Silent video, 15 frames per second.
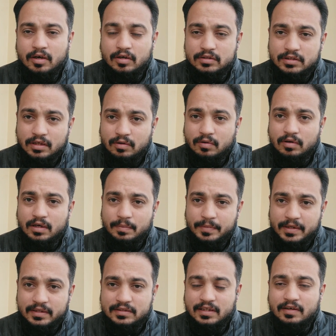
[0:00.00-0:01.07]
और जिन लोगों का
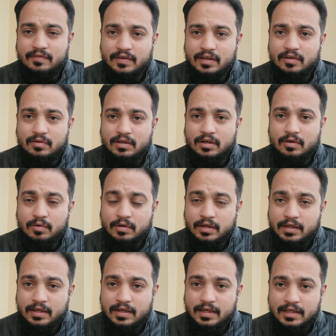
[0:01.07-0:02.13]
पेट साफ़ नहीं होता
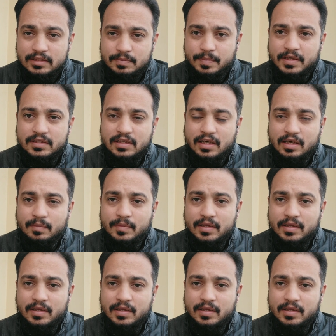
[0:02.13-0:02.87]
क्योंकि इस परेशानी